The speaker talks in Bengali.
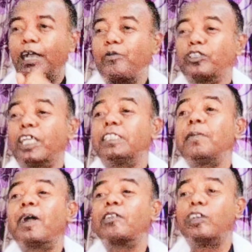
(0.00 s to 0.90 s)
এটা
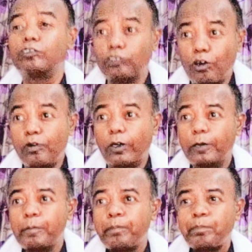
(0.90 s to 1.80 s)
বুঝাইছে মানুষের যৌবন
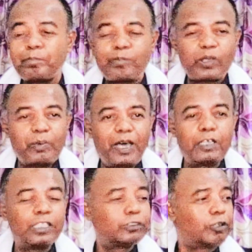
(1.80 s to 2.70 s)

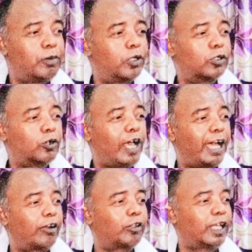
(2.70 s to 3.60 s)
মানুষের যৌবন তো
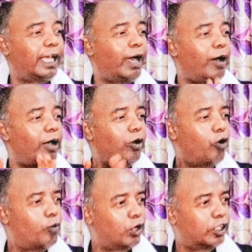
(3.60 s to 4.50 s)
এগারো থেকে
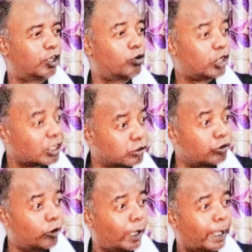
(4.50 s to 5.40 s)
উপর দিকে উঠা
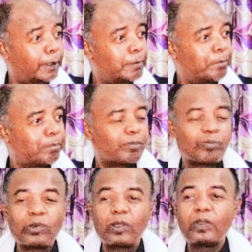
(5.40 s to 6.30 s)
শুরু করে
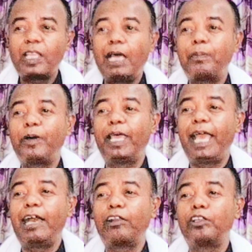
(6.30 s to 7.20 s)
তারপরে
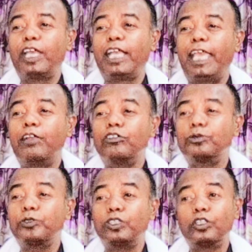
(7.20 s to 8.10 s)
এগারো থেকে
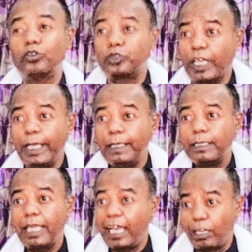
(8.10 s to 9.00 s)
একুশ পর্যন্ত উঠে
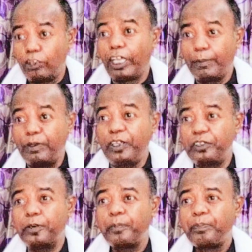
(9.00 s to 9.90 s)
এগারো থেকে
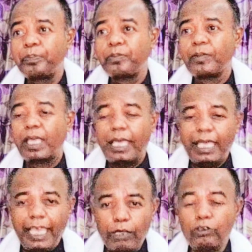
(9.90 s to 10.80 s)
বিশ
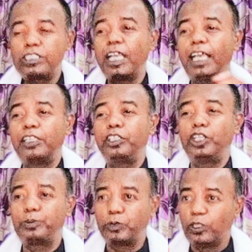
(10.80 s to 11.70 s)
একুশ থেকে
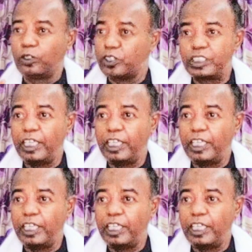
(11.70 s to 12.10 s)
তিরিশ পর্যন্ত